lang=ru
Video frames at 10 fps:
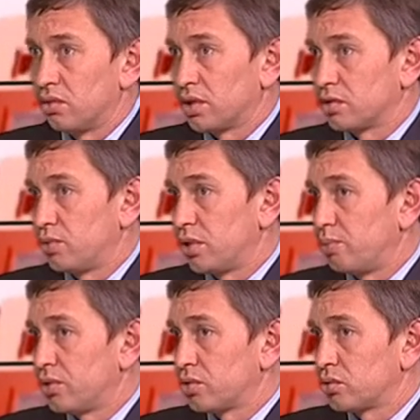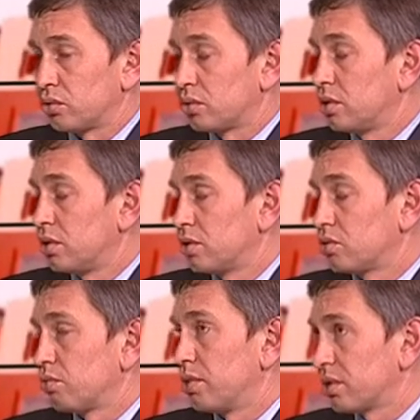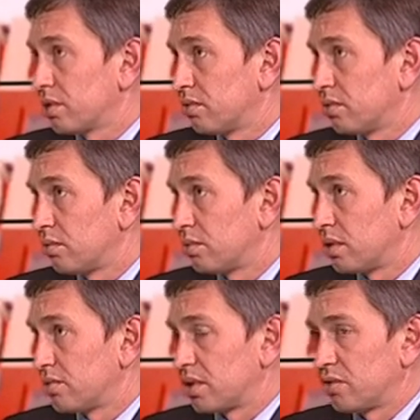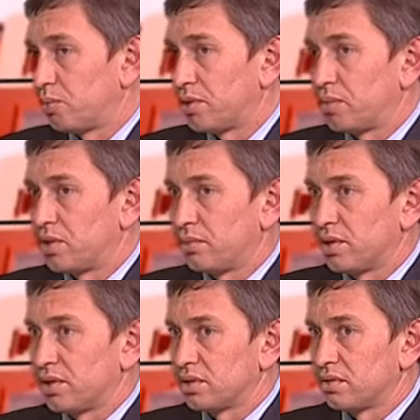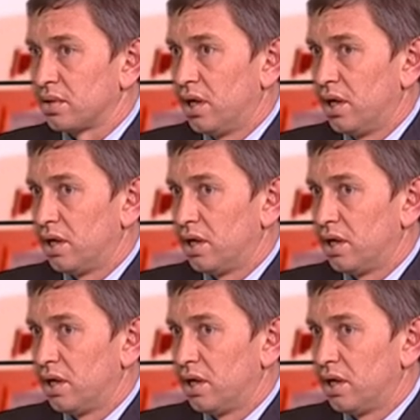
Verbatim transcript: У нас более 500 субъектов малого и среднего предпринимательства.